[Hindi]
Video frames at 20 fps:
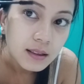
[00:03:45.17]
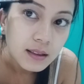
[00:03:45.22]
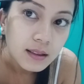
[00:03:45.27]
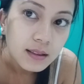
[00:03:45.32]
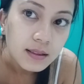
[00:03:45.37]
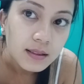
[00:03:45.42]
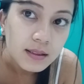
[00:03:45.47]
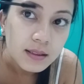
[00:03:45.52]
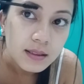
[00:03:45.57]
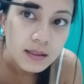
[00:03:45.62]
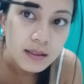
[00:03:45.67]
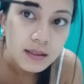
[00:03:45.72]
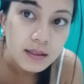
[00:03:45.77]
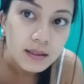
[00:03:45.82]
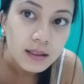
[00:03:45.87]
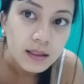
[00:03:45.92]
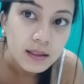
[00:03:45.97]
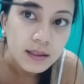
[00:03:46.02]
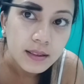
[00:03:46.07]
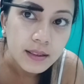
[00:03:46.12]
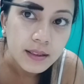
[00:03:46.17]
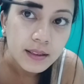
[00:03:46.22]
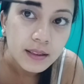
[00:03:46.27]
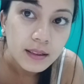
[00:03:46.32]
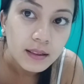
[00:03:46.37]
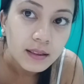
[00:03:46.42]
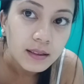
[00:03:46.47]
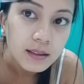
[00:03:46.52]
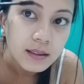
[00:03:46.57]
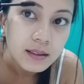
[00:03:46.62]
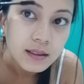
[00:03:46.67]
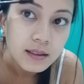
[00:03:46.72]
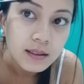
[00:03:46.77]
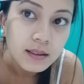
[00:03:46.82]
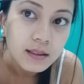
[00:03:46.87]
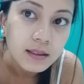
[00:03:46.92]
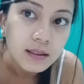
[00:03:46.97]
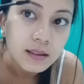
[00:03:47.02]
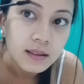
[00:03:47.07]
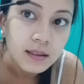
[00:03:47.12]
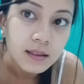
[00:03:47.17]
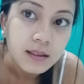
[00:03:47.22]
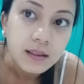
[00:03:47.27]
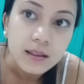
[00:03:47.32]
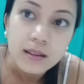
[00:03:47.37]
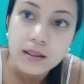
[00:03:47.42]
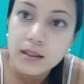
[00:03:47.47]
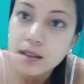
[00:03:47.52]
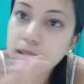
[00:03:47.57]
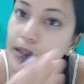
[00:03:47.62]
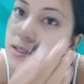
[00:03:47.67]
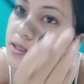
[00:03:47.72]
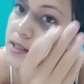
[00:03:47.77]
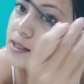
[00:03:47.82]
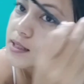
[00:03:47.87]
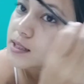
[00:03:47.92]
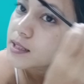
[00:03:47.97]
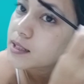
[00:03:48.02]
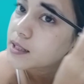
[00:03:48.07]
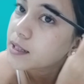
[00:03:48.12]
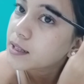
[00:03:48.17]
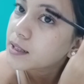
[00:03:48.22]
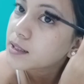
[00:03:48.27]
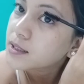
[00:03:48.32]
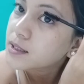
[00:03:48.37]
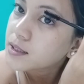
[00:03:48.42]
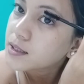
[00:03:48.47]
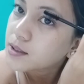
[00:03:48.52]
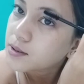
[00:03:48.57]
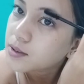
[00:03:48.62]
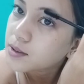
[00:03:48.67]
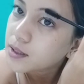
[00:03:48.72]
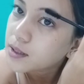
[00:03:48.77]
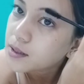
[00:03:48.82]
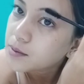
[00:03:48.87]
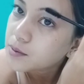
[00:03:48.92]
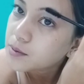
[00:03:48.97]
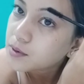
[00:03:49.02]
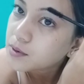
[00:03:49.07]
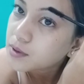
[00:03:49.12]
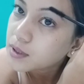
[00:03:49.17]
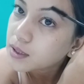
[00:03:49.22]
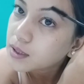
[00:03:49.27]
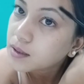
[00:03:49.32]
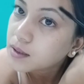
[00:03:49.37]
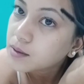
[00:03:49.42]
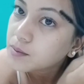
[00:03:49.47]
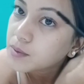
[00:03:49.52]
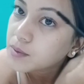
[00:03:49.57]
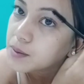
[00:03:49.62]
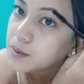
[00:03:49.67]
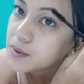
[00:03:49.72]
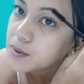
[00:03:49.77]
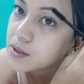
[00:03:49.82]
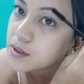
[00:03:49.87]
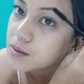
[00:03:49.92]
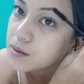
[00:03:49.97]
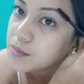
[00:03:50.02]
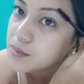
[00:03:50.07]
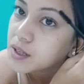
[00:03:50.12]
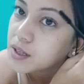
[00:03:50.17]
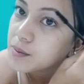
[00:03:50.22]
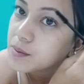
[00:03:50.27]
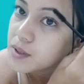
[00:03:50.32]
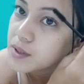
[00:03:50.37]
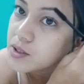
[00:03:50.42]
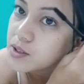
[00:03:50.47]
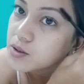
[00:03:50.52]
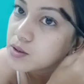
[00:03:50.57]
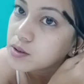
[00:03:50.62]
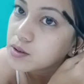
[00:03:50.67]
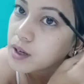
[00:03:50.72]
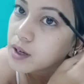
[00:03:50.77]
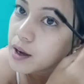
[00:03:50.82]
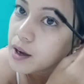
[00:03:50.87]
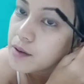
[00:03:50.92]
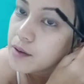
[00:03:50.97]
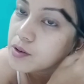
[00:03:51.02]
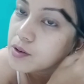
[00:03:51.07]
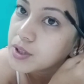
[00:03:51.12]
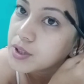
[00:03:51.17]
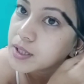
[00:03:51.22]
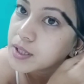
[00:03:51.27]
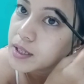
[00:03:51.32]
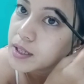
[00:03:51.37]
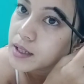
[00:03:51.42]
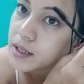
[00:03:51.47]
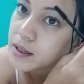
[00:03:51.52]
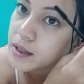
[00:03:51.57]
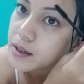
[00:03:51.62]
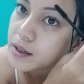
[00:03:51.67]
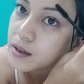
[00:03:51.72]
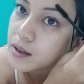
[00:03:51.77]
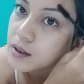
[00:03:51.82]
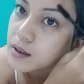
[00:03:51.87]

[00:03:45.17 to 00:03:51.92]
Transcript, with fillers: ऐसे ऐसे डालते हैं इससे सेटिंग अच्छा होता है आईब्रो का मेरा पास मेरे में जो है आईब्रो इतना नहीं है